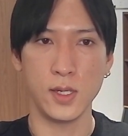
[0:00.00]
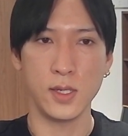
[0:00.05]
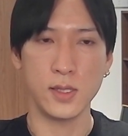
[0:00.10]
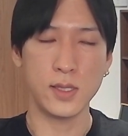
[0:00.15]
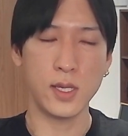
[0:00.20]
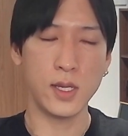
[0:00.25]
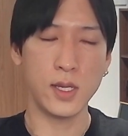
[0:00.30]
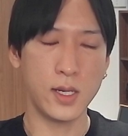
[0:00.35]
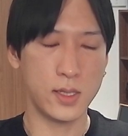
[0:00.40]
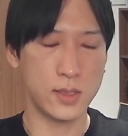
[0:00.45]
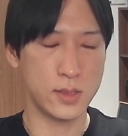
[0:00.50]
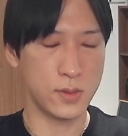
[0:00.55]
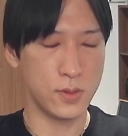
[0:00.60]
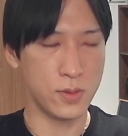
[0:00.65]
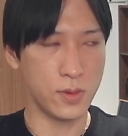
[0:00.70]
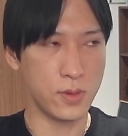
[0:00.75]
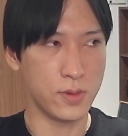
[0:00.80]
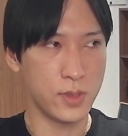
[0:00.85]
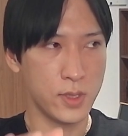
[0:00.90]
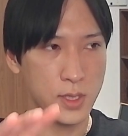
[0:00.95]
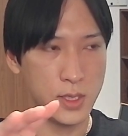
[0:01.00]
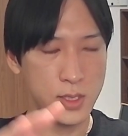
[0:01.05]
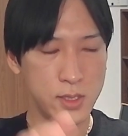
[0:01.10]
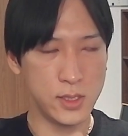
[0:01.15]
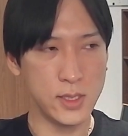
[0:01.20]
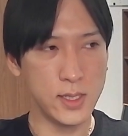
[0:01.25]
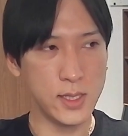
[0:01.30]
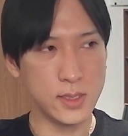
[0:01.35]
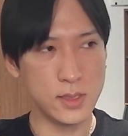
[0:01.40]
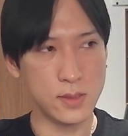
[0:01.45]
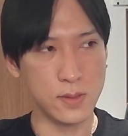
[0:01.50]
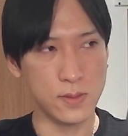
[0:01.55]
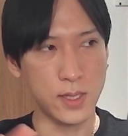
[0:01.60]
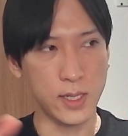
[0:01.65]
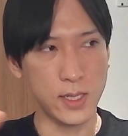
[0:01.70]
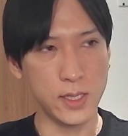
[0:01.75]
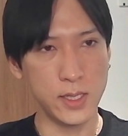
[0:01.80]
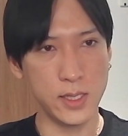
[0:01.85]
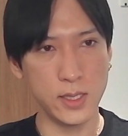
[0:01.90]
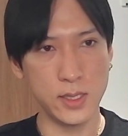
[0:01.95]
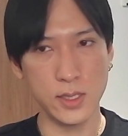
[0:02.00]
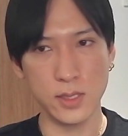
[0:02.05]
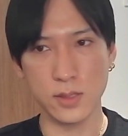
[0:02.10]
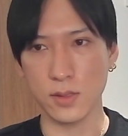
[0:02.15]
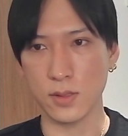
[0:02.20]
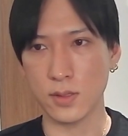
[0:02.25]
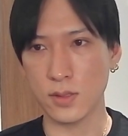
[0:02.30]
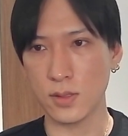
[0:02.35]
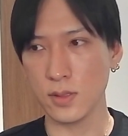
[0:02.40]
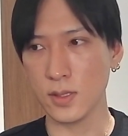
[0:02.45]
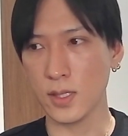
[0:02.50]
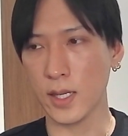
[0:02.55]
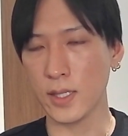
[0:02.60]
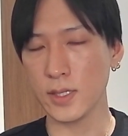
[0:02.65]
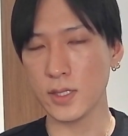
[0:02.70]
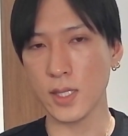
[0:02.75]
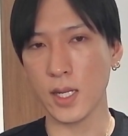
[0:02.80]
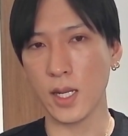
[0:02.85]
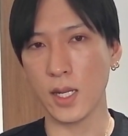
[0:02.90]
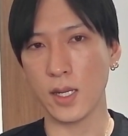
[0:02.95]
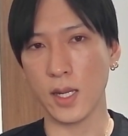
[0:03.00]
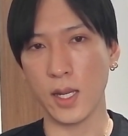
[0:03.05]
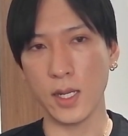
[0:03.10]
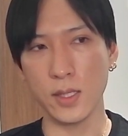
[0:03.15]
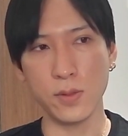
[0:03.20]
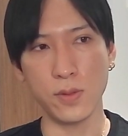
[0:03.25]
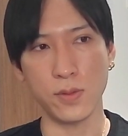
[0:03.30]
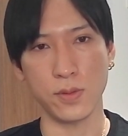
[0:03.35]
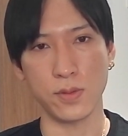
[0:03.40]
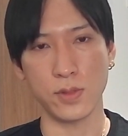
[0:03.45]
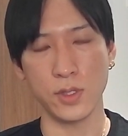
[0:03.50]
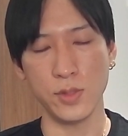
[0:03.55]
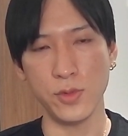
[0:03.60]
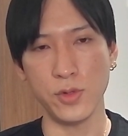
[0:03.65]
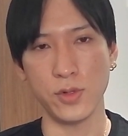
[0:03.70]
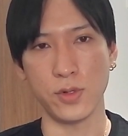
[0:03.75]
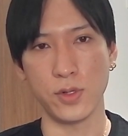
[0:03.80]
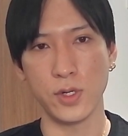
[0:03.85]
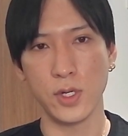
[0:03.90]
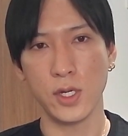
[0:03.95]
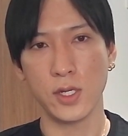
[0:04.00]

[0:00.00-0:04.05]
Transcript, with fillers: たその1月の高値期日を通過した後にも、